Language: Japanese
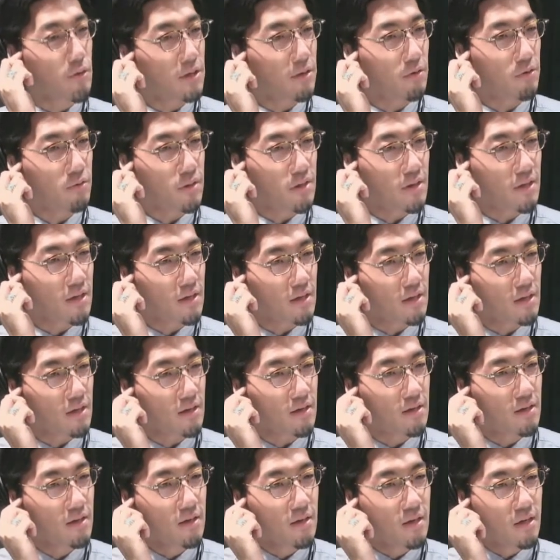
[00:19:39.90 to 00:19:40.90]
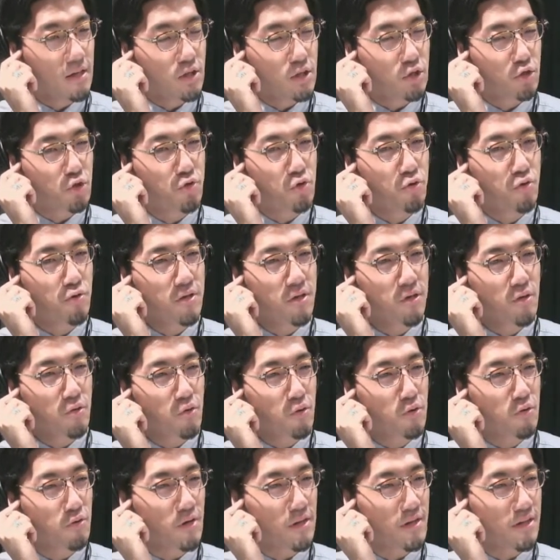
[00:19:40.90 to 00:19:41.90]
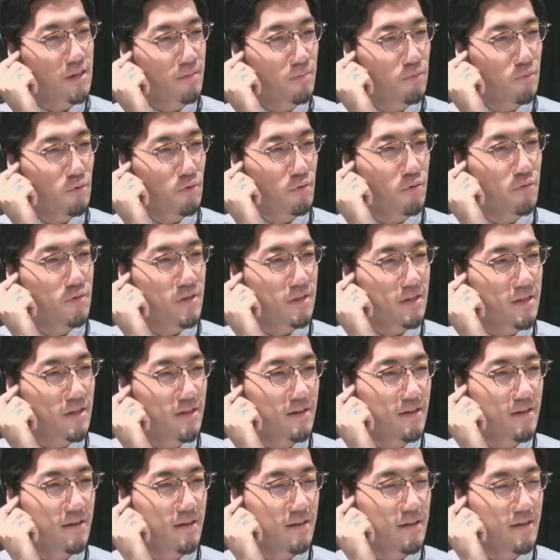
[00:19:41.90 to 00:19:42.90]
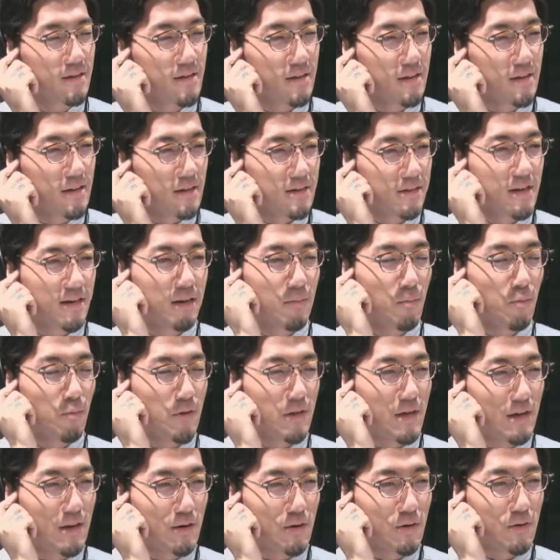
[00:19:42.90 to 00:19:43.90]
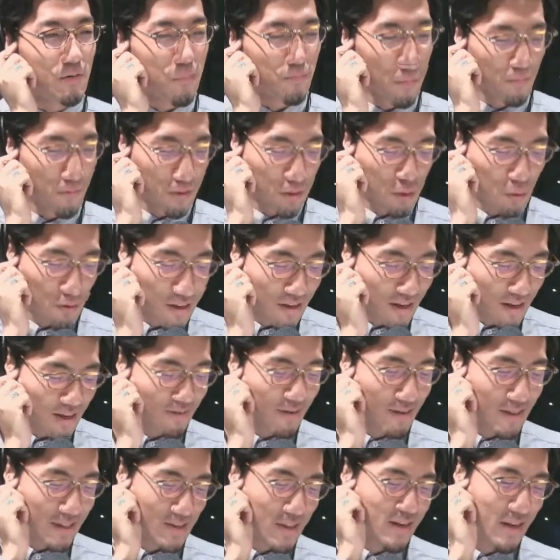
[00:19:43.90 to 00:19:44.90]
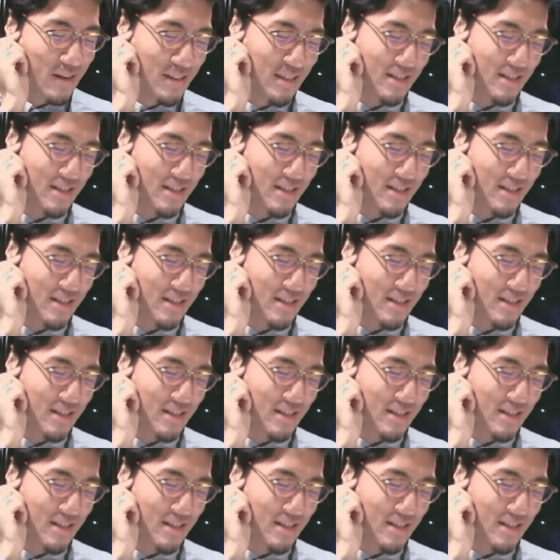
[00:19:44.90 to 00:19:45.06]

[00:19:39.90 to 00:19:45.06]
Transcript: いてるんでちゃんと中2の時のが全部残っててすごいだからもうねそれだけは出され